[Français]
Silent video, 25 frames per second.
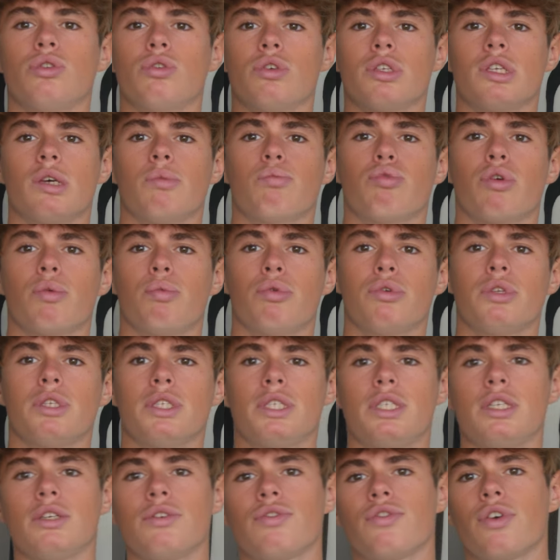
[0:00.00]
Deuxième point
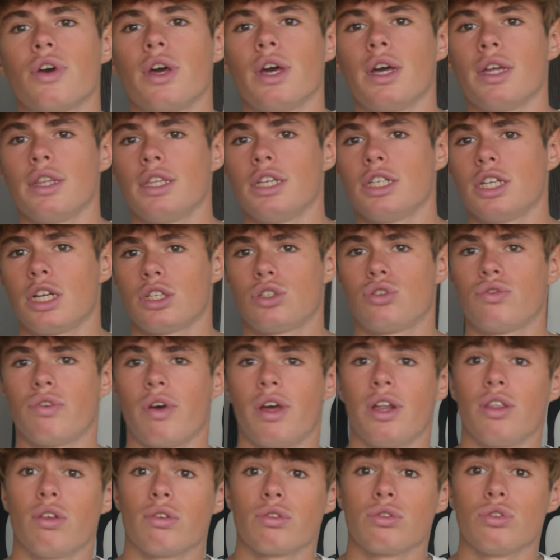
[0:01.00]
positif, déjà tu vas
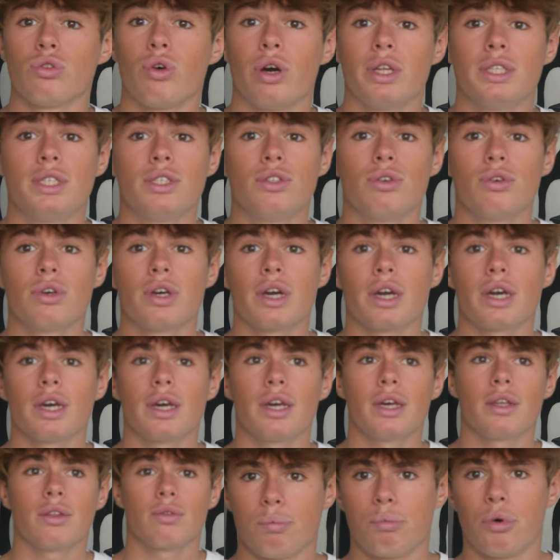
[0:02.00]
aller dans une eau à 10
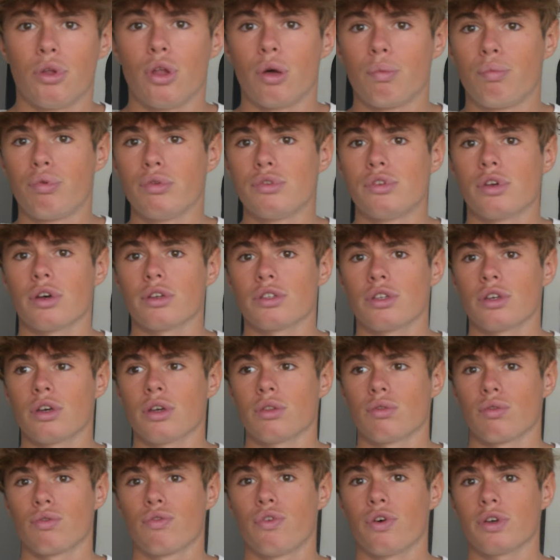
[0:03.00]
degrés pendant plusieurs
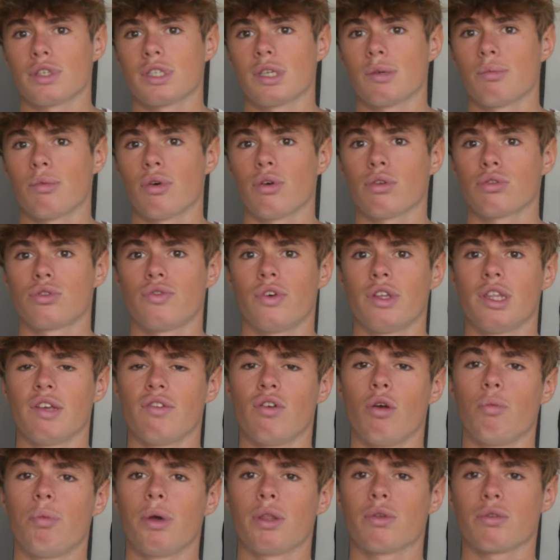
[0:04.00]
heures, donc forcément tu vas
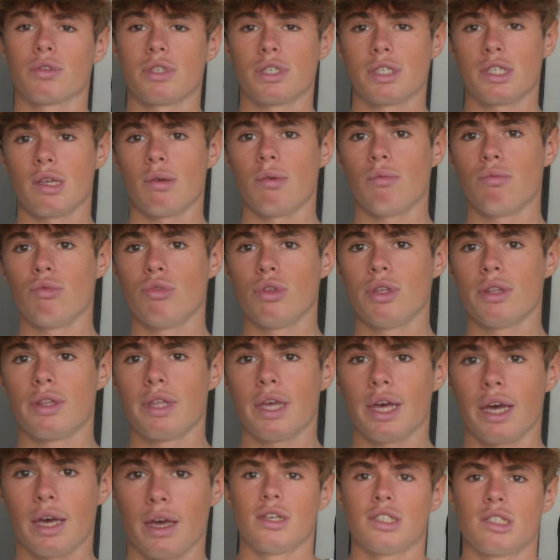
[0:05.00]
développer ton système
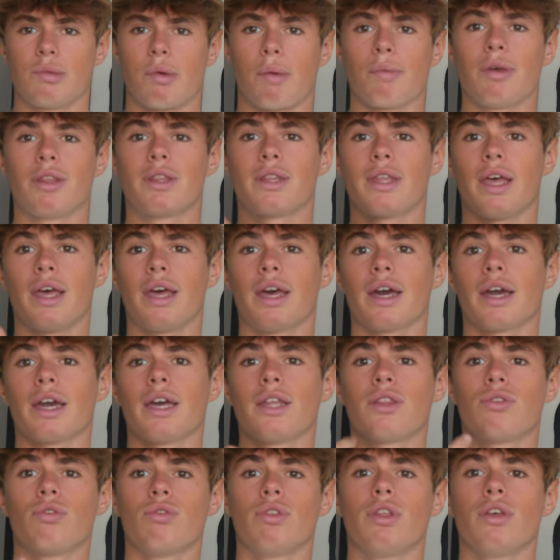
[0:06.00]
immunitaire, ça permet de t'aérer,
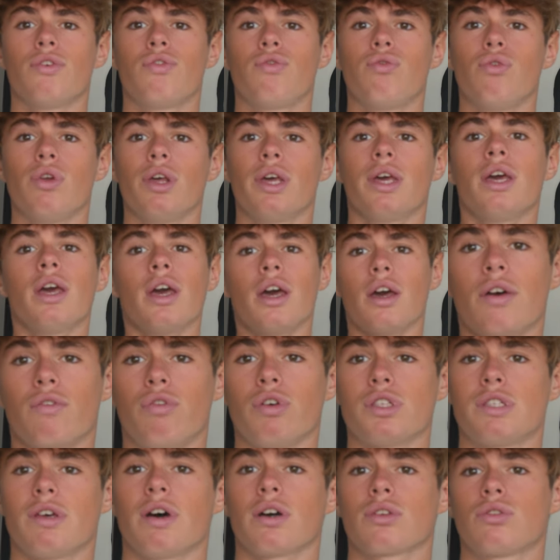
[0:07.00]
de te défouler.
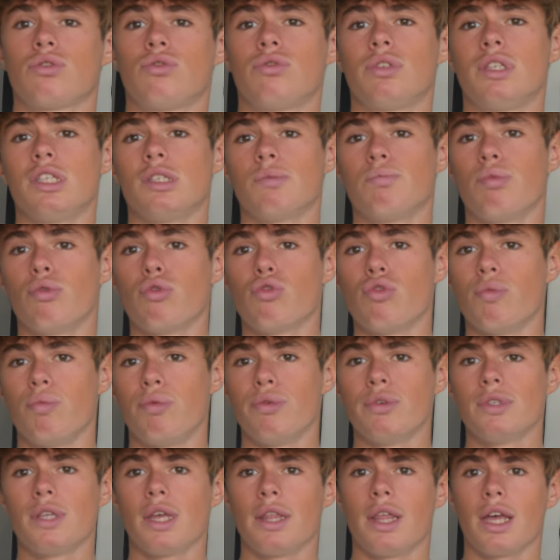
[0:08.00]
Faut savoir que tu utilises beaucoup
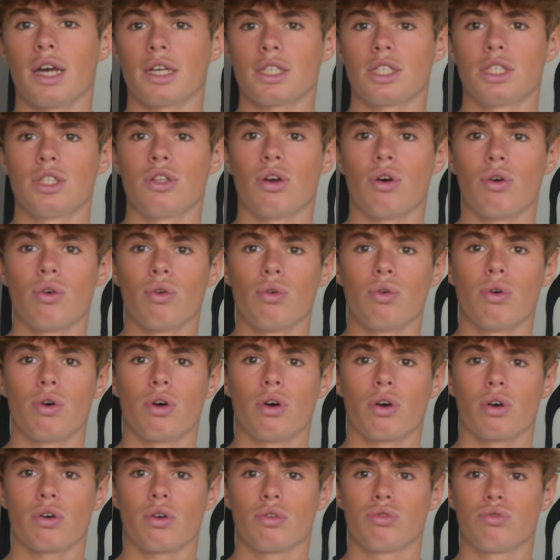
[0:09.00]
plus d'énergie dans l'eau
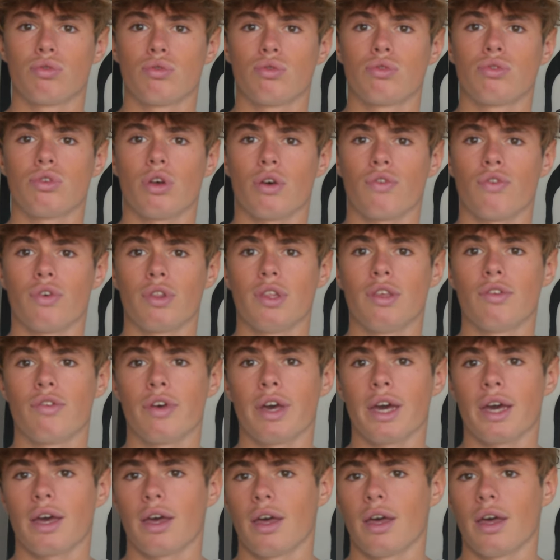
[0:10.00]
euh, quand tu surfes en hiver.